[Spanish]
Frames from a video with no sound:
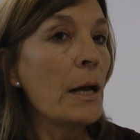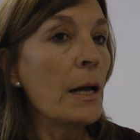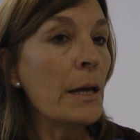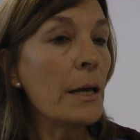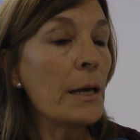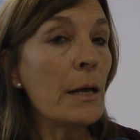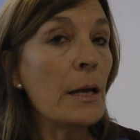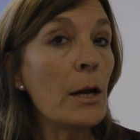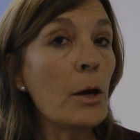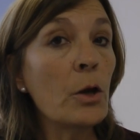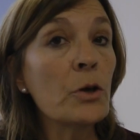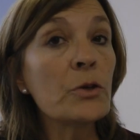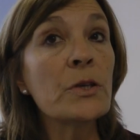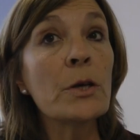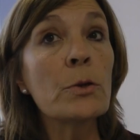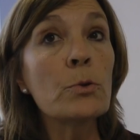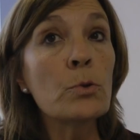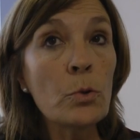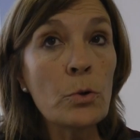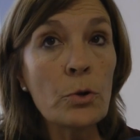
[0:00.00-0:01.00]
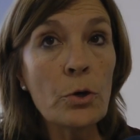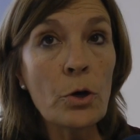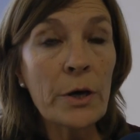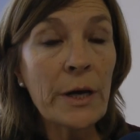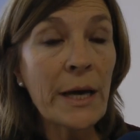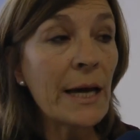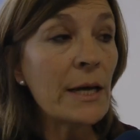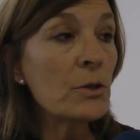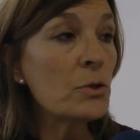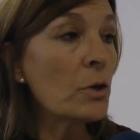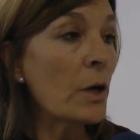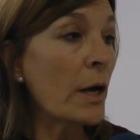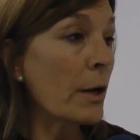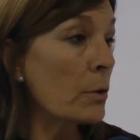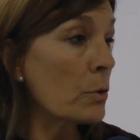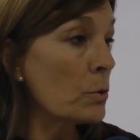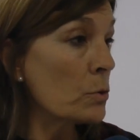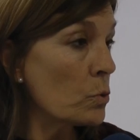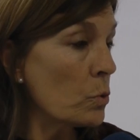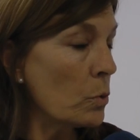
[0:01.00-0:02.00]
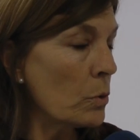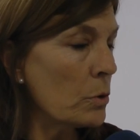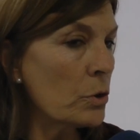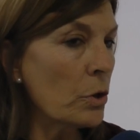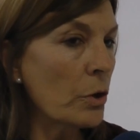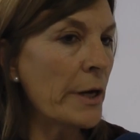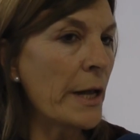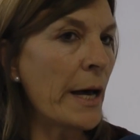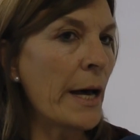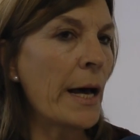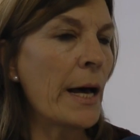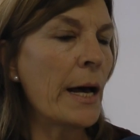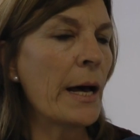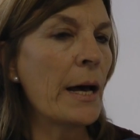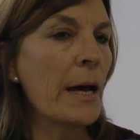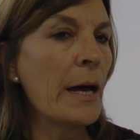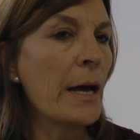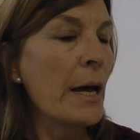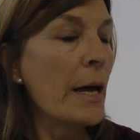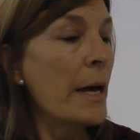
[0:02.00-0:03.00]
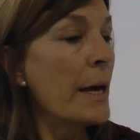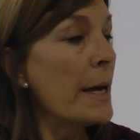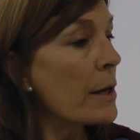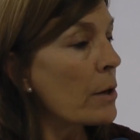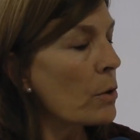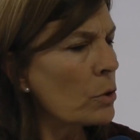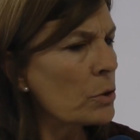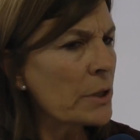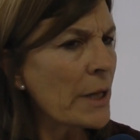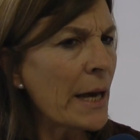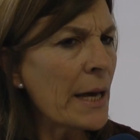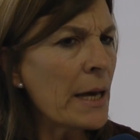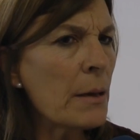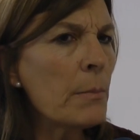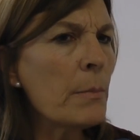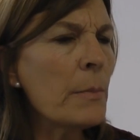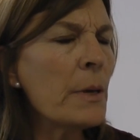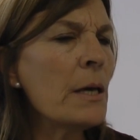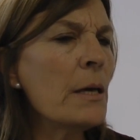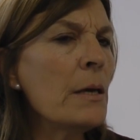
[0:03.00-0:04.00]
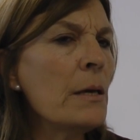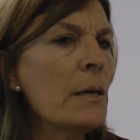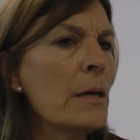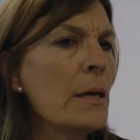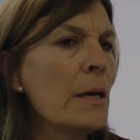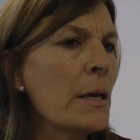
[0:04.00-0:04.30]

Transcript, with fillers: los estudios que ha hecho la consultora EJM